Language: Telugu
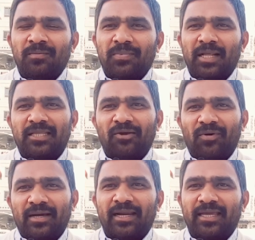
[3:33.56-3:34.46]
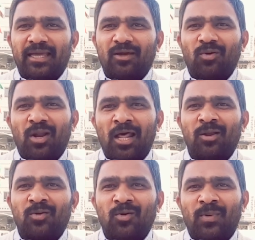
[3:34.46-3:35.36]
ప్రతి ఒక్కరికి
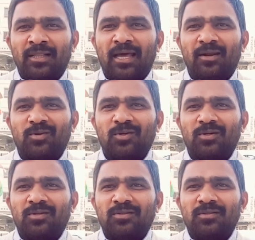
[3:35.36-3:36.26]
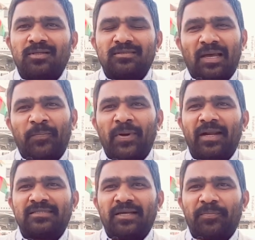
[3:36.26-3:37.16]
కులాలకు మతాలకు
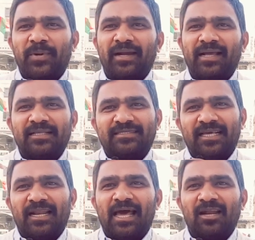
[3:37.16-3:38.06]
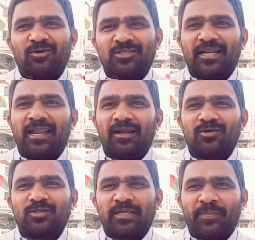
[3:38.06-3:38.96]
సపరేట్ సపరేట్గా జిల్లాలకు
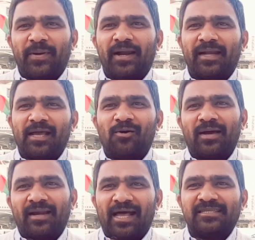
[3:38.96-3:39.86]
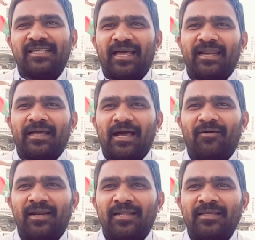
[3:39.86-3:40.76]
జిల్లాలకు సపరేట్గా ఒక రాజధాని
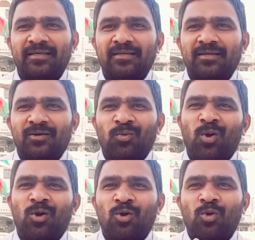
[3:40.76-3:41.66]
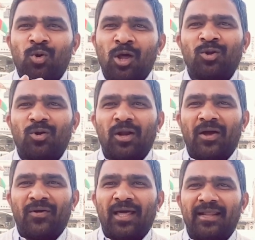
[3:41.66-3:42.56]
కావాలి ఒక్కొక్క కోర్టు కూడా
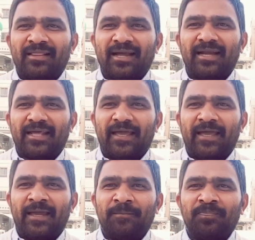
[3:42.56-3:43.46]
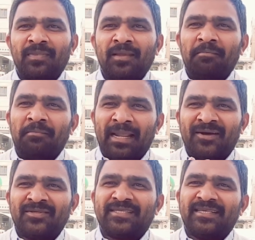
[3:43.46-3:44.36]
ఉండాలి ఎందుకంటే
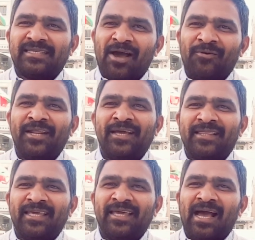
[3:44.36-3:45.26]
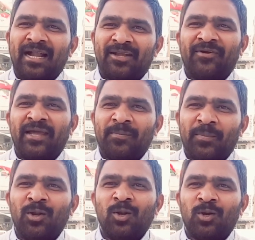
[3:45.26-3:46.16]
మనం చేసే అవినీతి అడ్డమైన
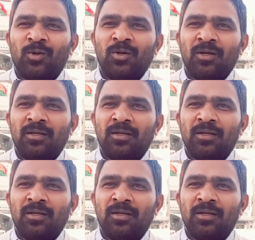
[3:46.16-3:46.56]
పనులకు